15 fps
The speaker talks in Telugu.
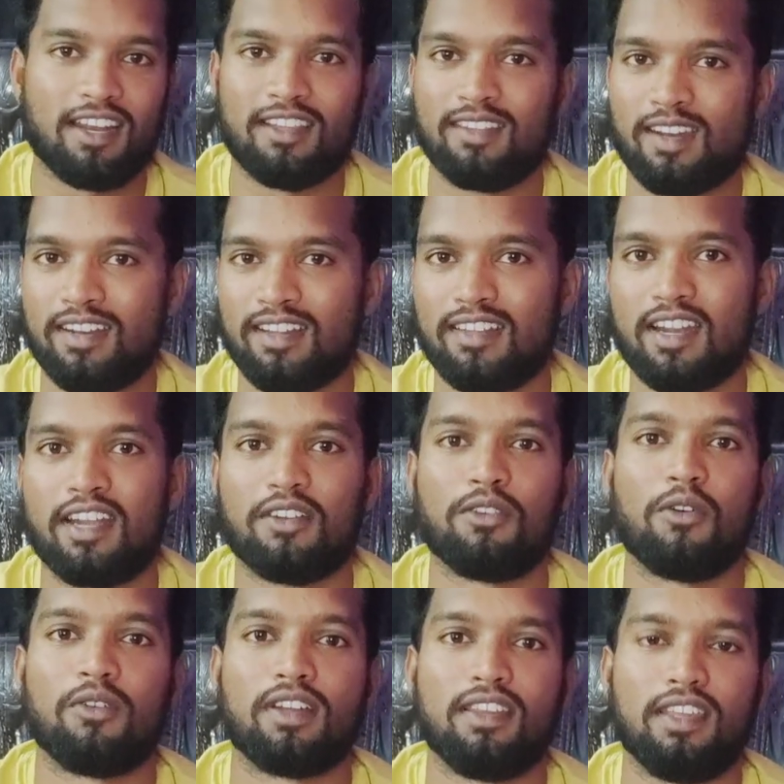నిద్ర నిద్ర
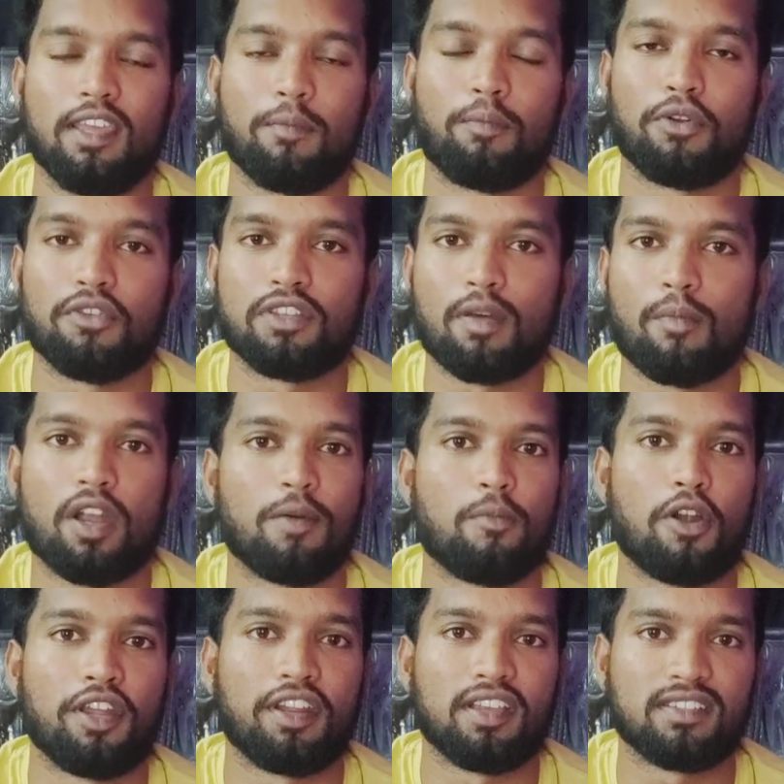అంటూనే ఉంటుంది ఎప్పుడు చూసినా మన
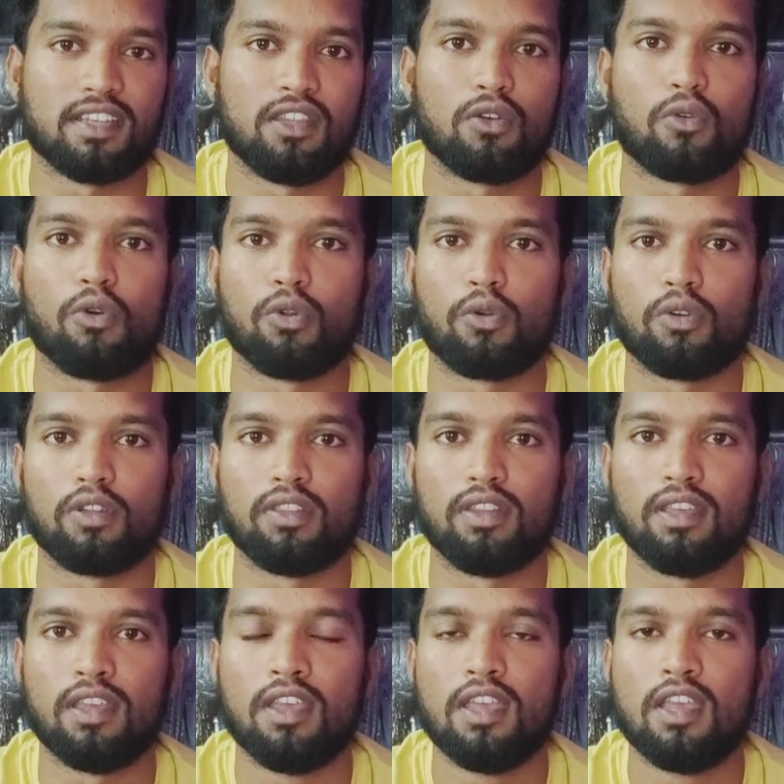బాడీ రెస్ట్ అయితే కోరుకుంటుంది